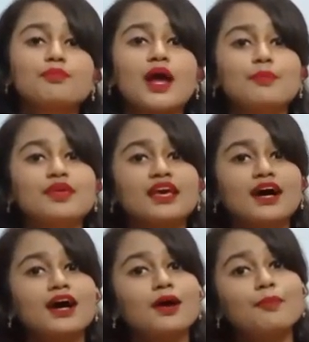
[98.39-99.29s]
প্লাবিয়া
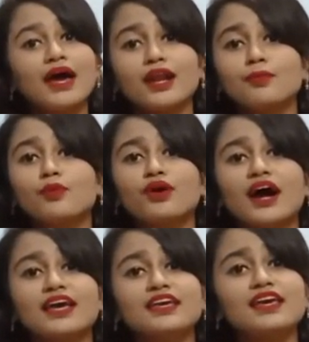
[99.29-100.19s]
বেড়াবো
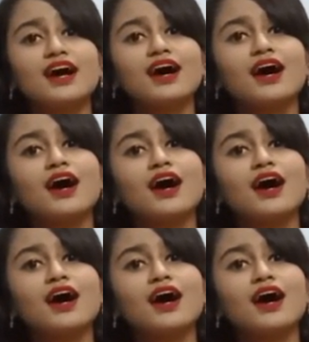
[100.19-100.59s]
গাহিয়া